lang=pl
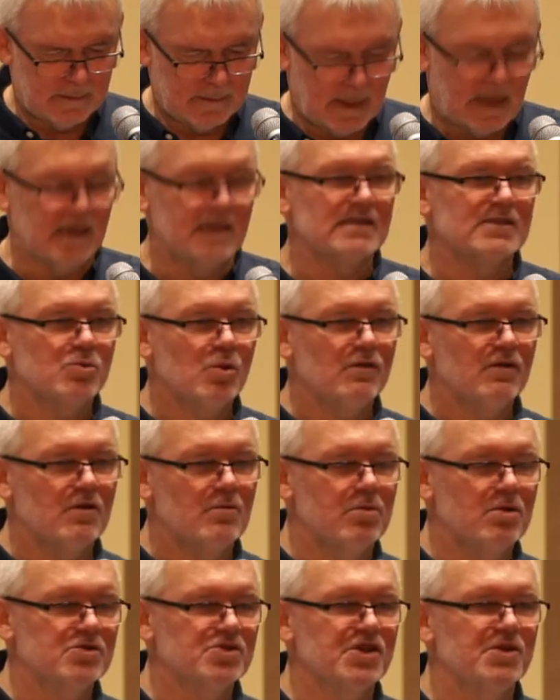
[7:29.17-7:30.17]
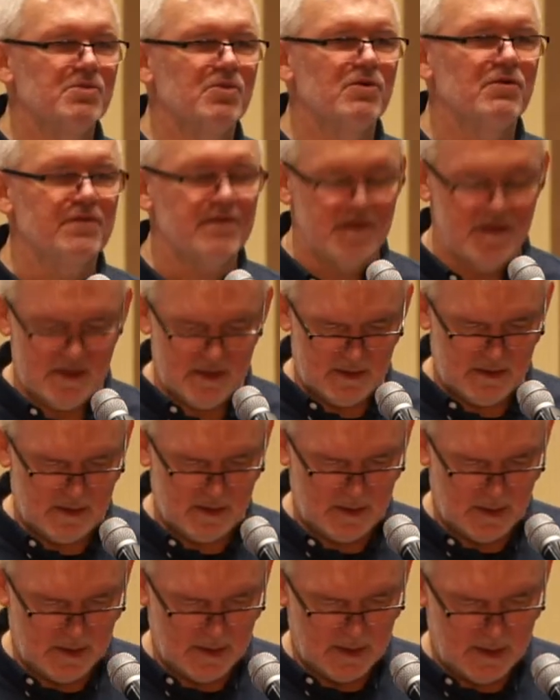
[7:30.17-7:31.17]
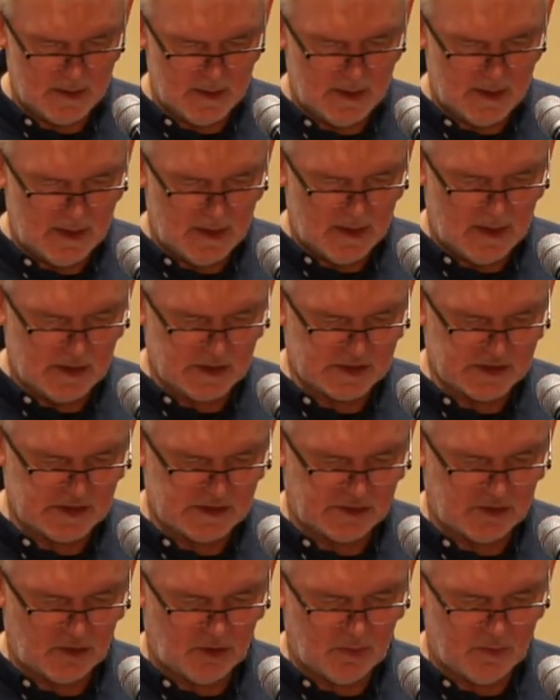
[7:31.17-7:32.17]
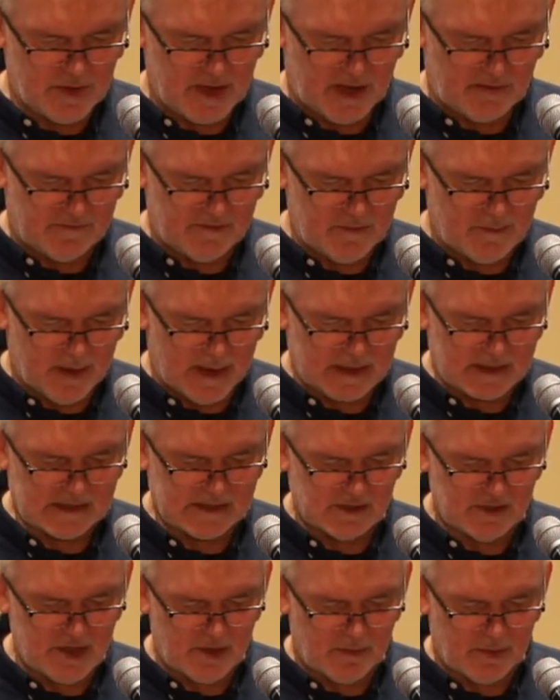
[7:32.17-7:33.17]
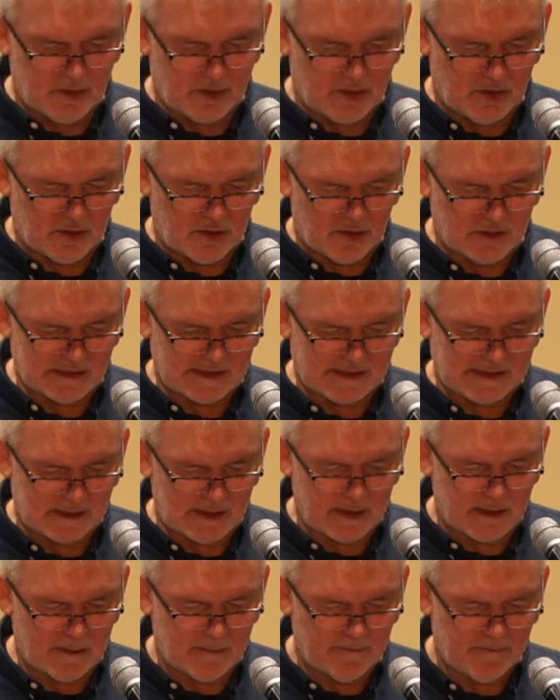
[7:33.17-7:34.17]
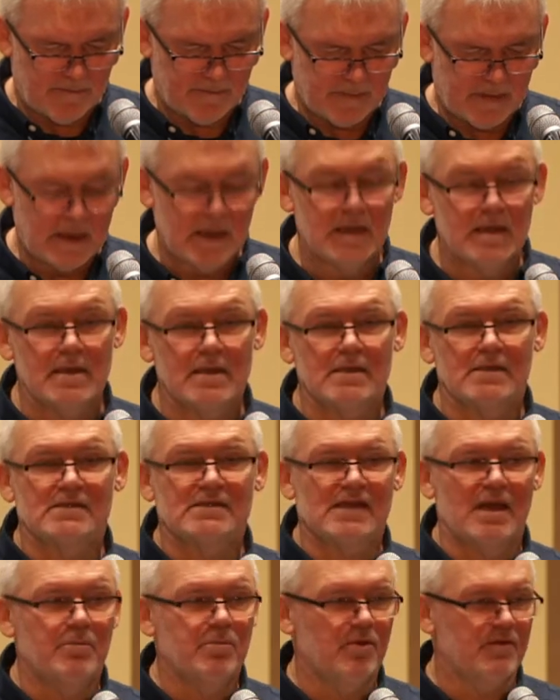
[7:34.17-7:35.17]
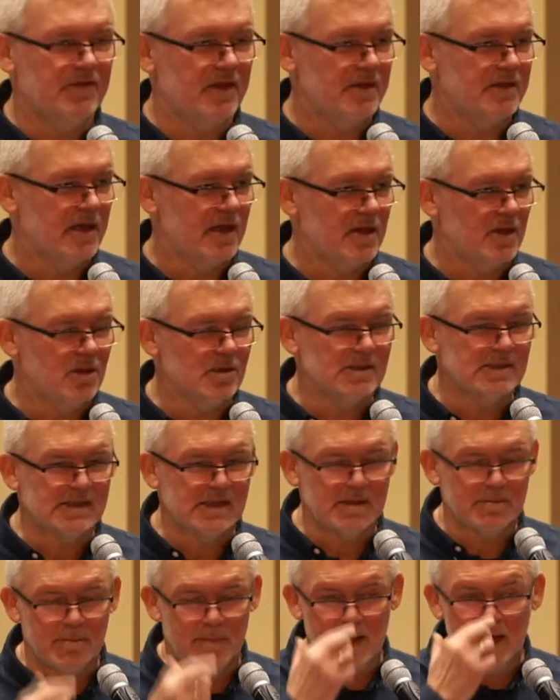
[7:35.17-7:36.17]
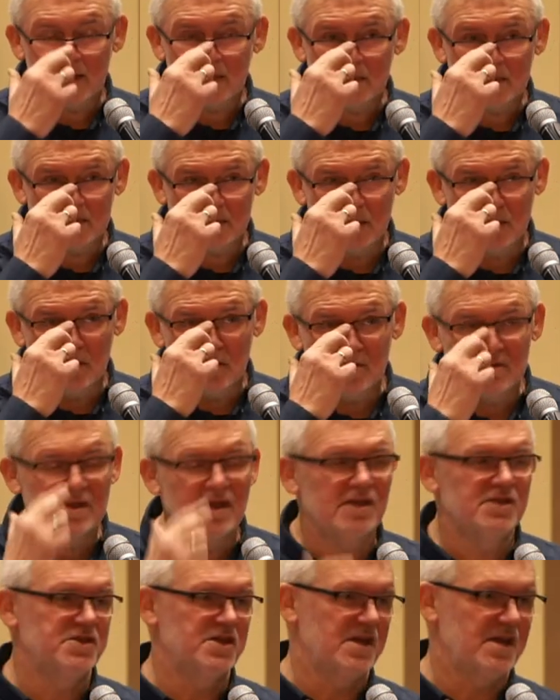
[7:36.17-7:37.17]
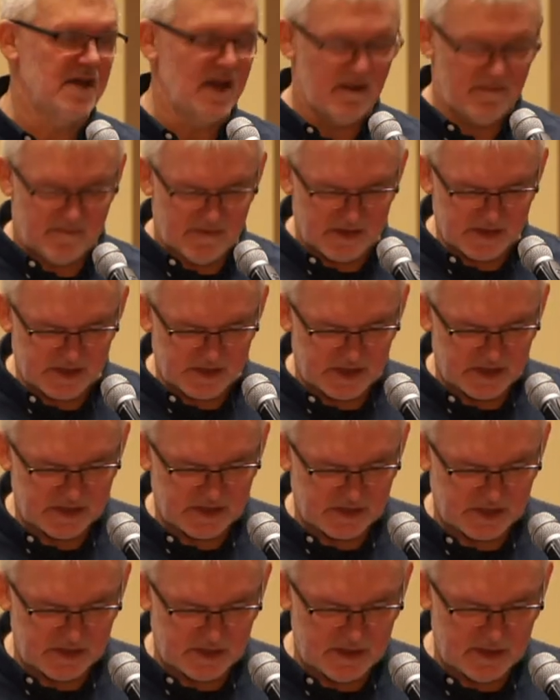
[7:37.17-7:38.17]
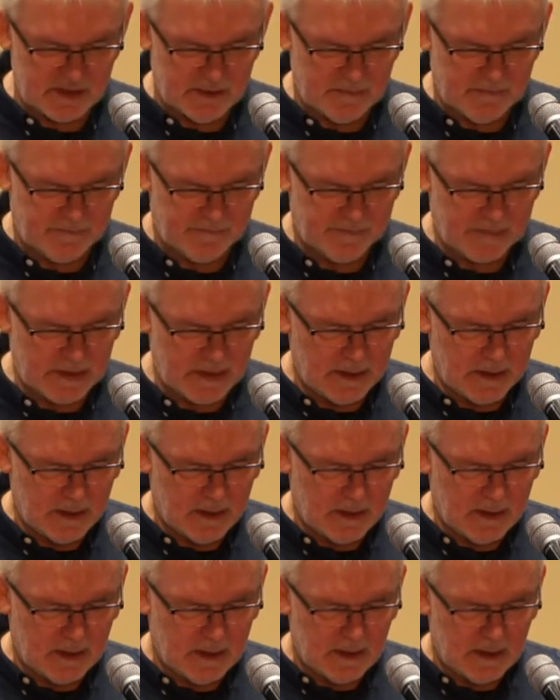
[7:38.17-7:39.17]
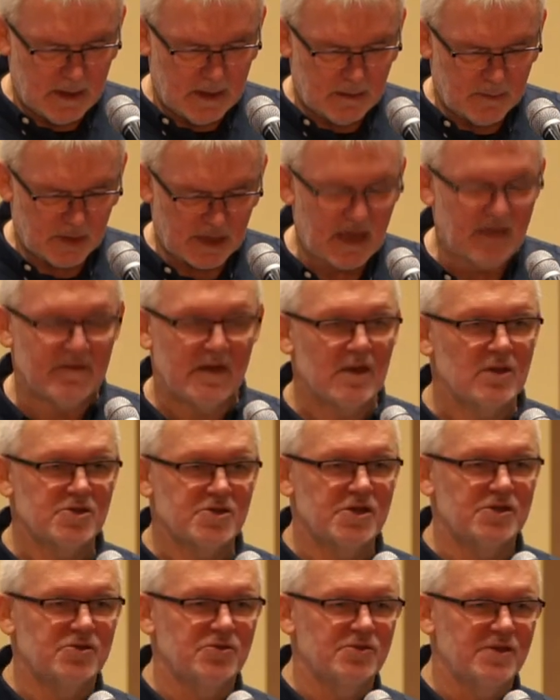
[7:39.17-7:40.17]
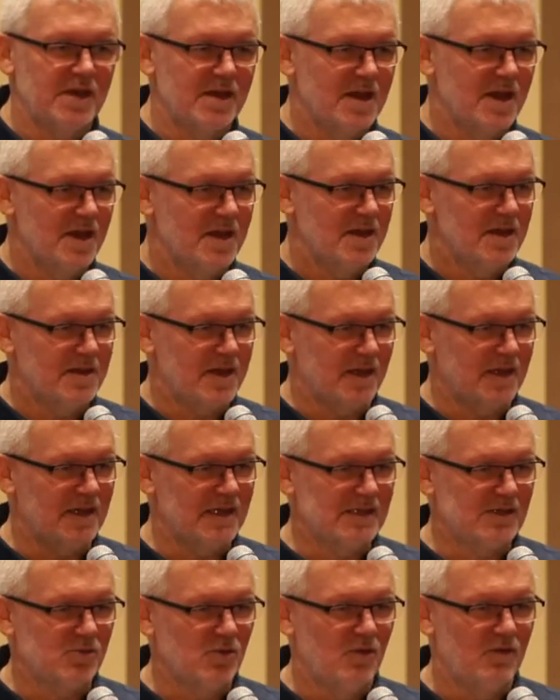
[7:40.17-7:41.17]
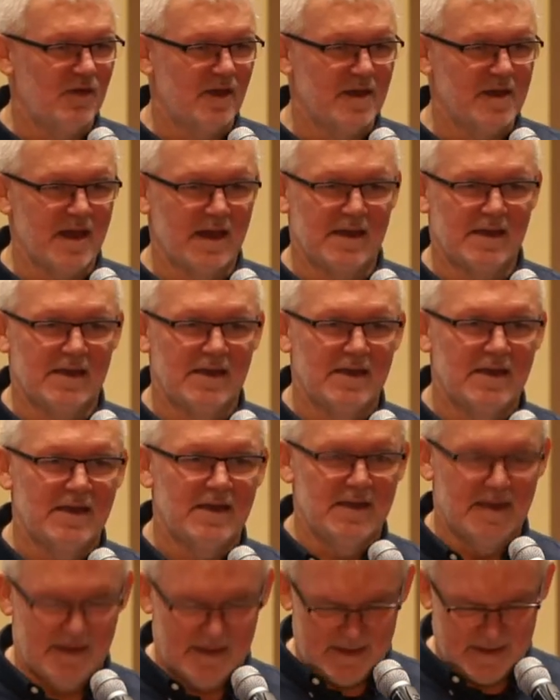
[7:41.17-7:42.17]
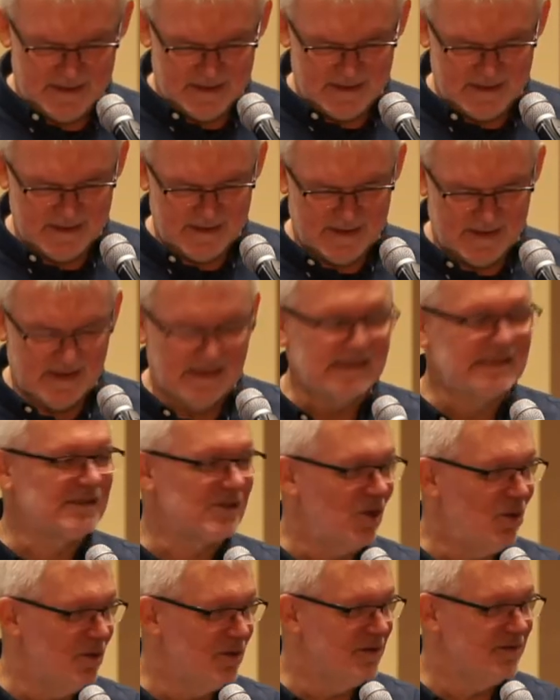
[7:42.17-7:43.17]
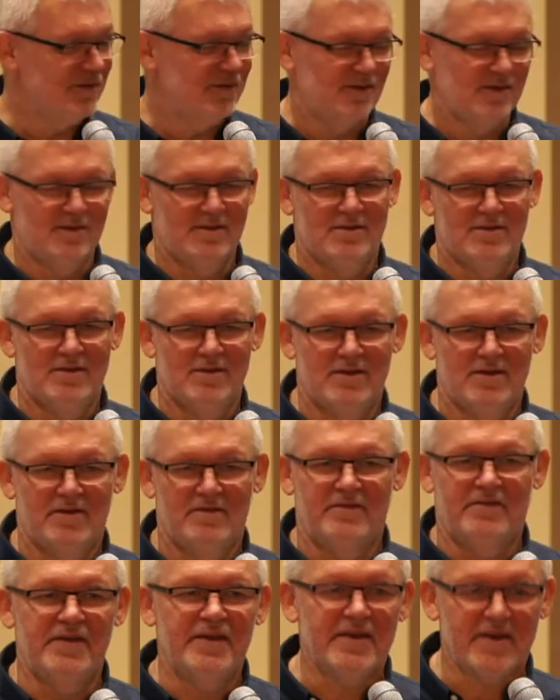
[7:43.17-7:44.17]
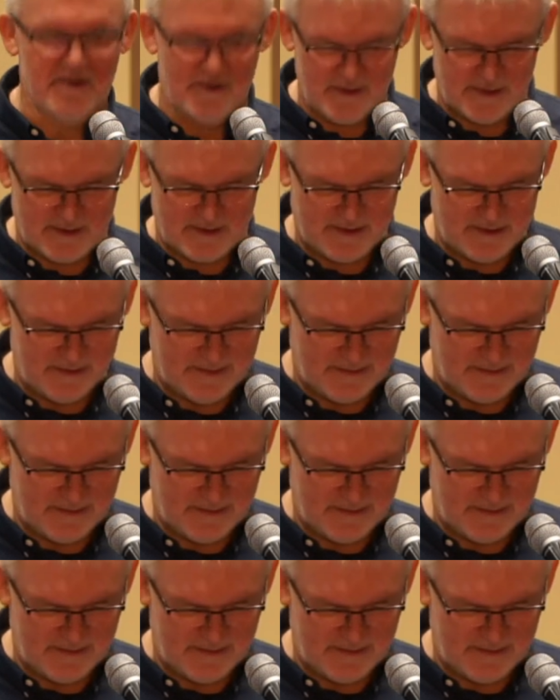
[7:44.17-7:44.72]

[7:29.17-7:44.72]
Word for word: Ale Słowo Boże mówi, że to objawy bardzo niepokojące, zapowiadające bardzo nieciekawe rzeczy. Pojawiają się tutaj takie słowa jak sąd, wyrok.